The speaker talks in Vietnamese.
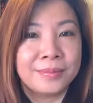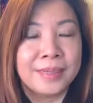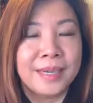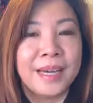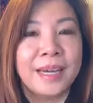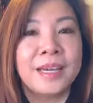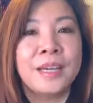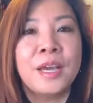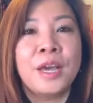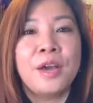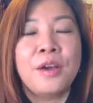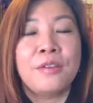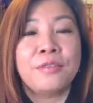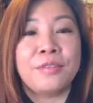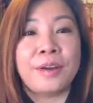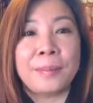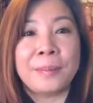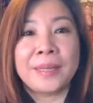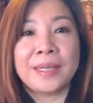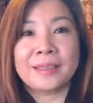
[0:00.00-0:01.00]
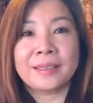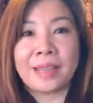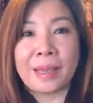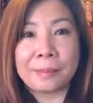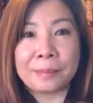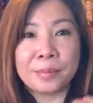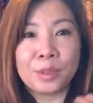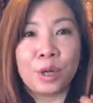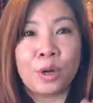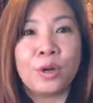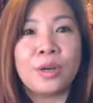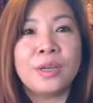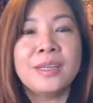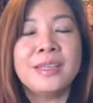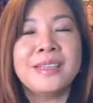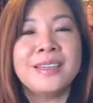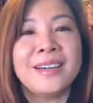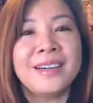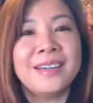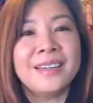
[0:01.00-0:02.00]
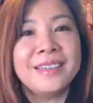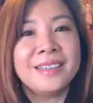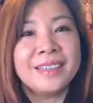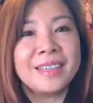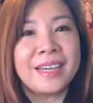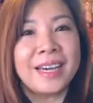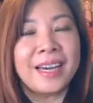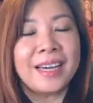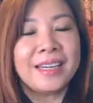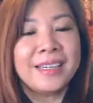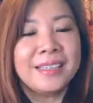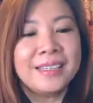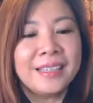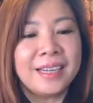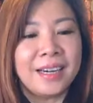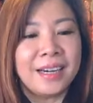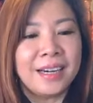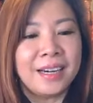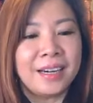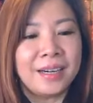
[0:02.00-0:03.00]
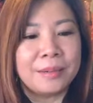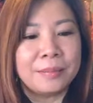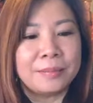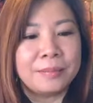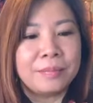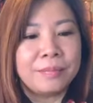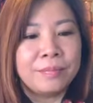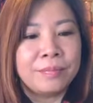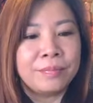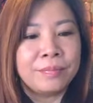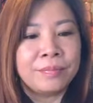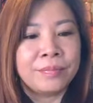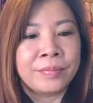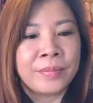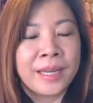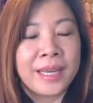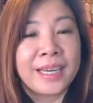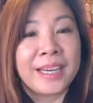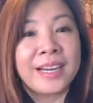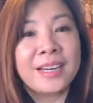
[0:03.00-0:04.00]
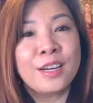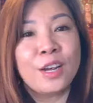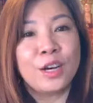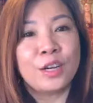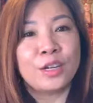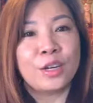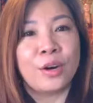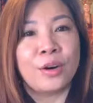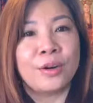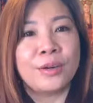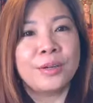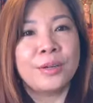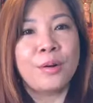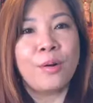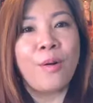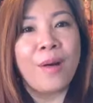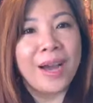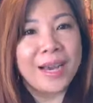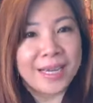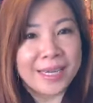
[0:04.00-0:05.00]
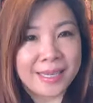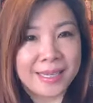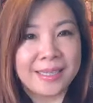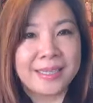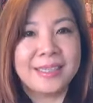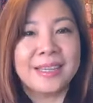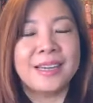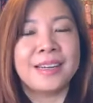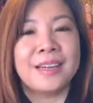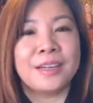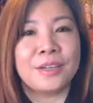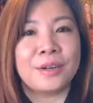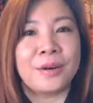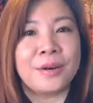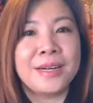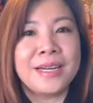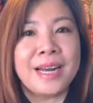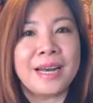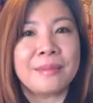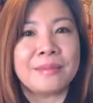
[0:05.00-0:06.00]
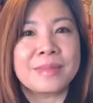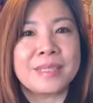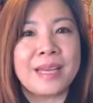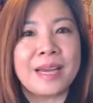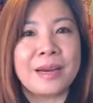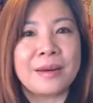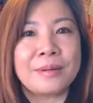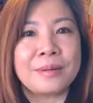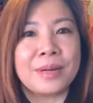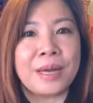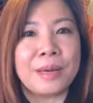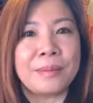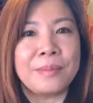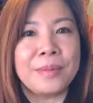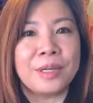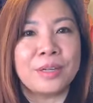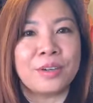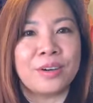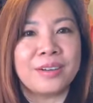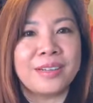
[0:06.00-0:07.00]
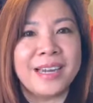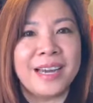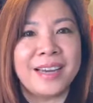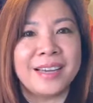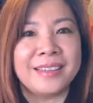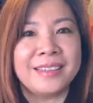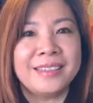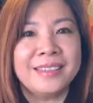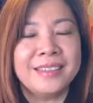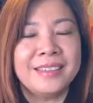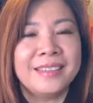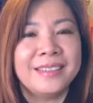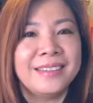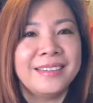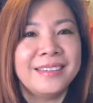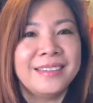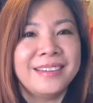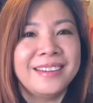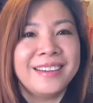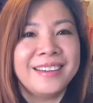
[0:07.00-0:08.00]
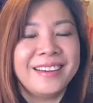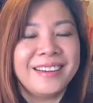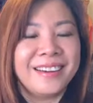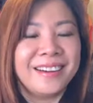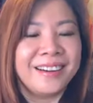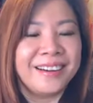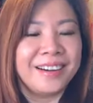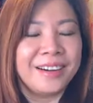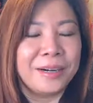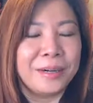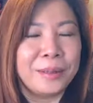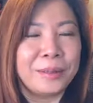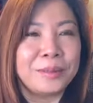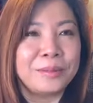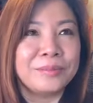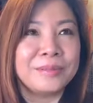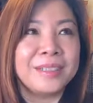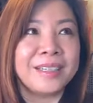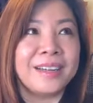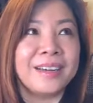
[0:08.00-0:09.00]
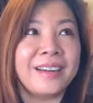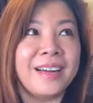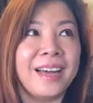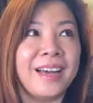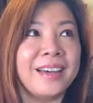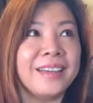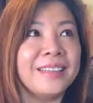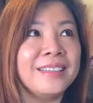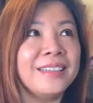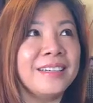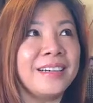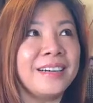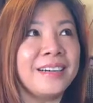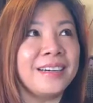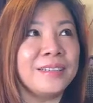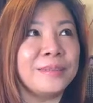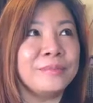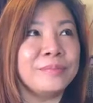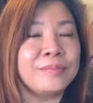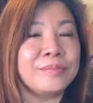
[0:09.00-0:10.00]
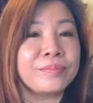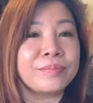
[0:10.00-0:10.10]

Ừ. ok và mình tập nói với cái à, cái lời nói hoan hỷ cái lời nói làm sao để mình có thể à, mình có thể à,